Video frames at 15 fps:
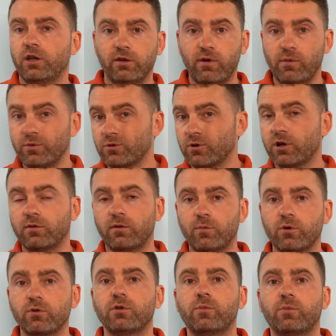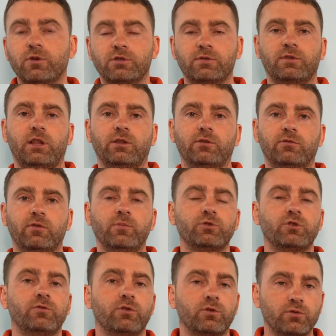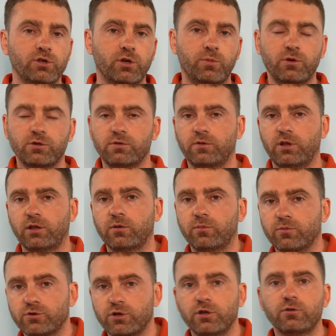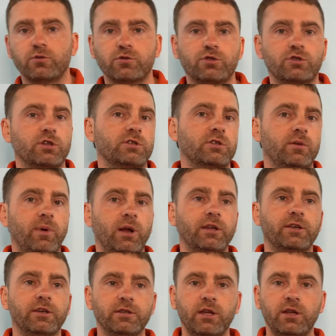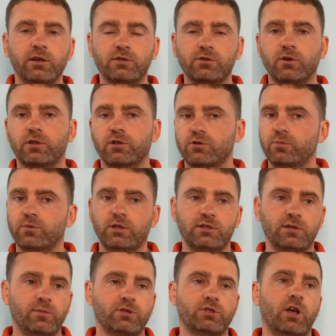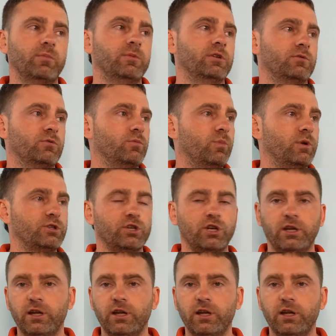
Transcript: и вам не только в оборудование придется вкладывать, вам еще и в игрушки придется вкладывать, потому что они тоже сейчас не маленьких денег стоят, особенно если масштабные. Тут большие